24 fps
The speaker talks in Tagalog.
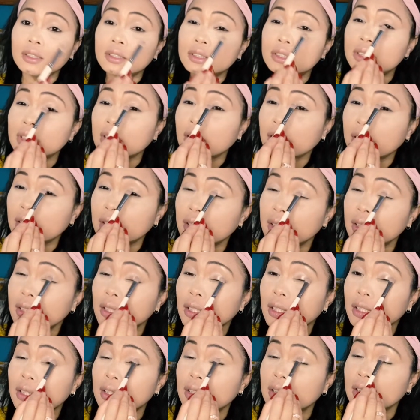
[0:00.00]
Sunday
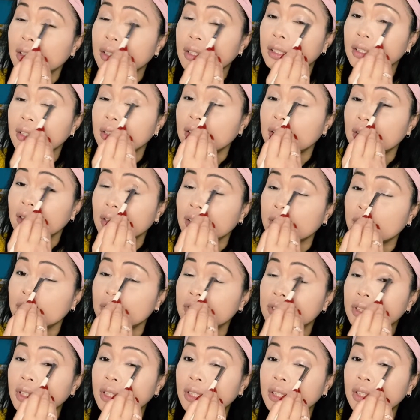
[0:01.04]
natin.
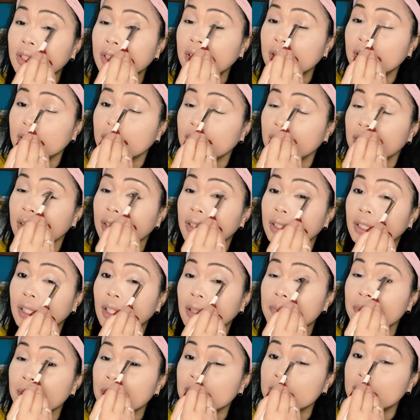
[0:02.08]
Ngayong sandin.
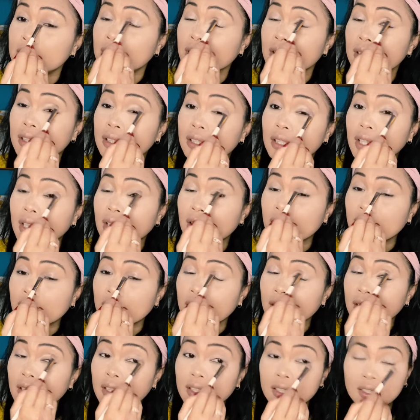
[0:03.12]
Happy
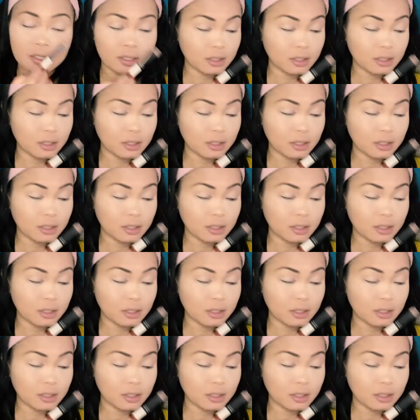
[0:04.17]
Sunday.